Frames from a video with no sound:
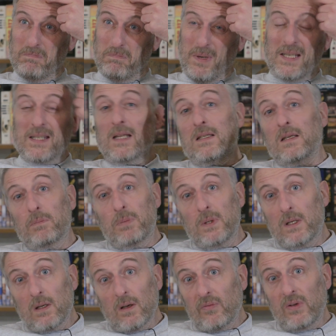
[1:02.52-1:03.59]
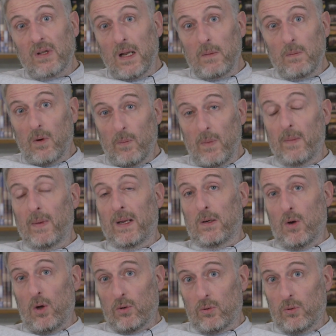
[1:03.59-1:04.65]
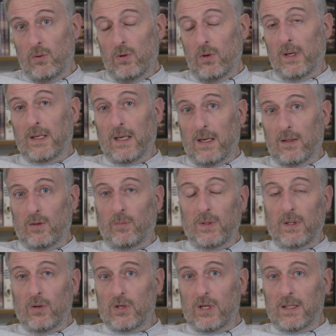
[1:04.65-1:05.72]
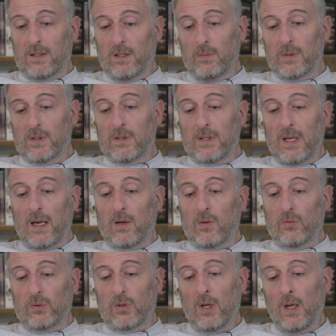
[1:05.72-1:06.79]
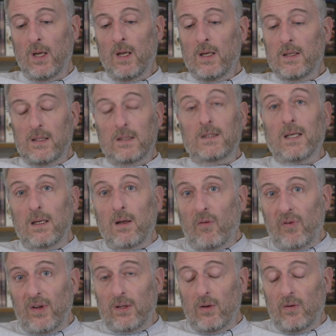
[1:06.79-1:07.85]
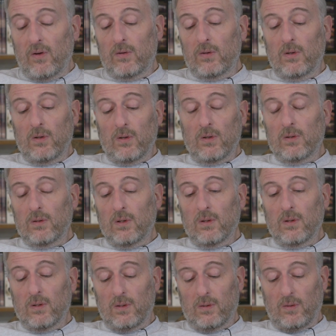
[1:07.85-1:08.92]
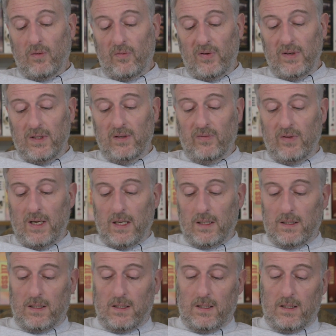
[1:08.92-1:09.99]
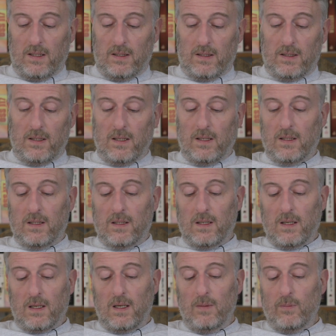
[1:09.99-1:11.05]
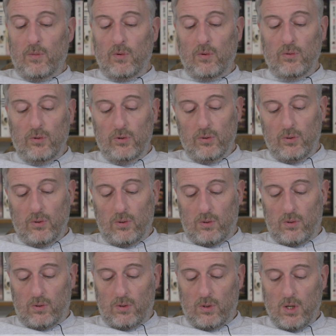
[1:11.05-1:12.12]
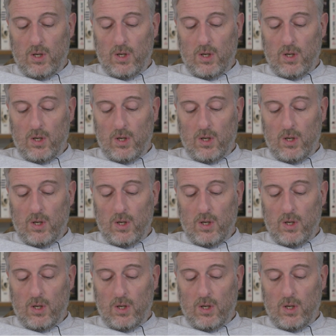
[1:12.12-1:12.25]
presque atypique hein, finalement, même avec le recul dans la carrière de Peter Jackson, puisque ça raconte, c'est tiré en fait d'un fait divers qui est, qui, qui est réellement eu lieu en,